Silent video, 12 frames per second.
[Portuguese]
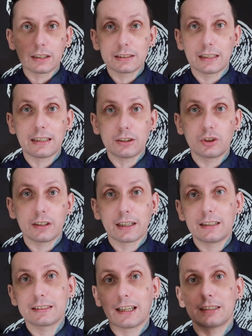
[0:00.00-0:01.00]
ansiedade
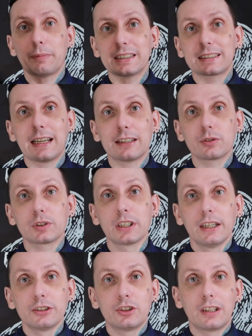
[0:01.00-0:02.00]
generalizada, mas casos
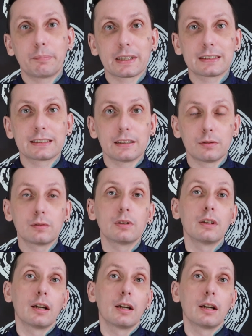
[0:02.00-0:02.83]
de depressão